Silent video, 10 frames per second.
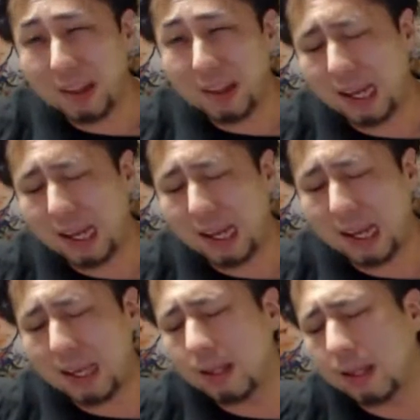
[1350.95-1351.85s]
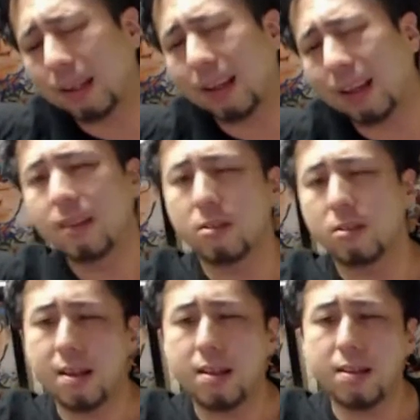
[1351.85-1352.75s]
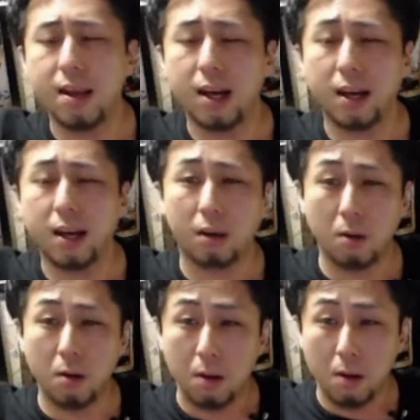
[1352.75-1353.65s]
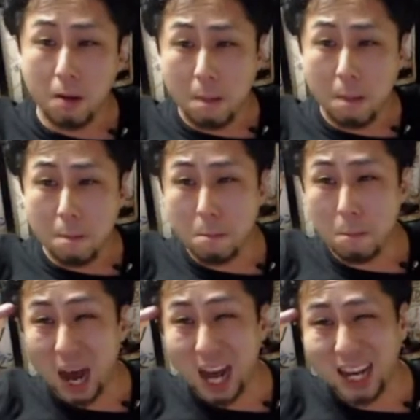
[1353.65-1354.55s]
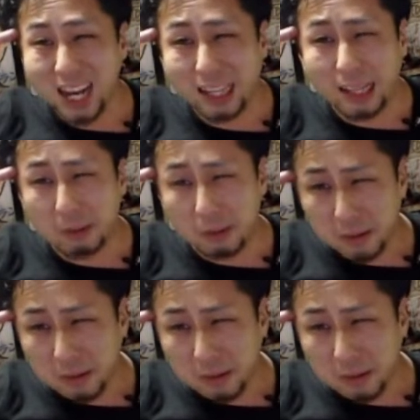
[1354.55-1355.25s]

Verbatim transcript: ばせたいんだったらっていう前提があるだろ。バカなの。